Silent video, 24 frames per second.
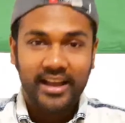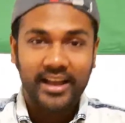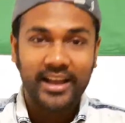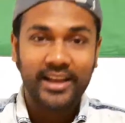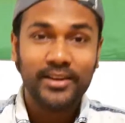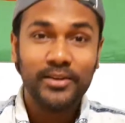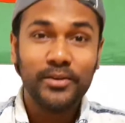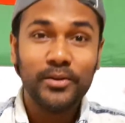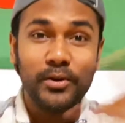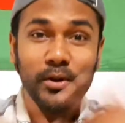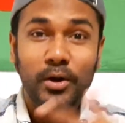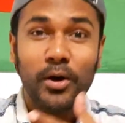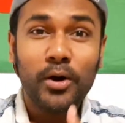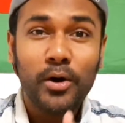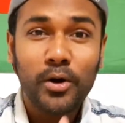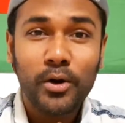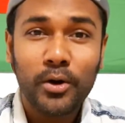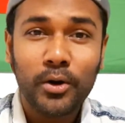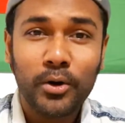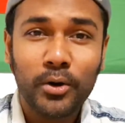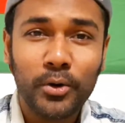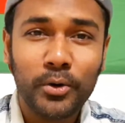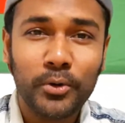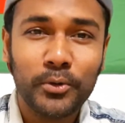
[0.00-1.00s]
হ্যালো
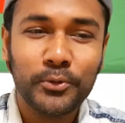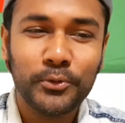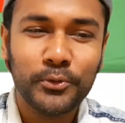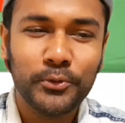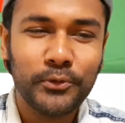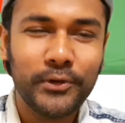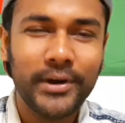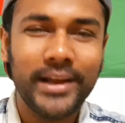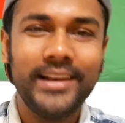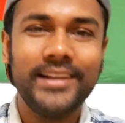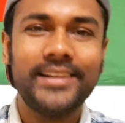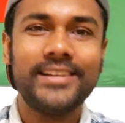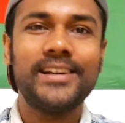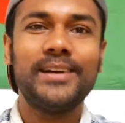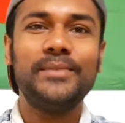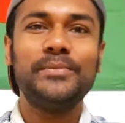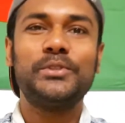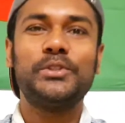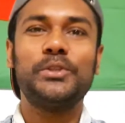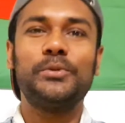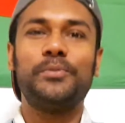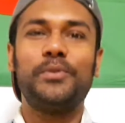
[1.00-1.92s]
ওয়েলকাম টু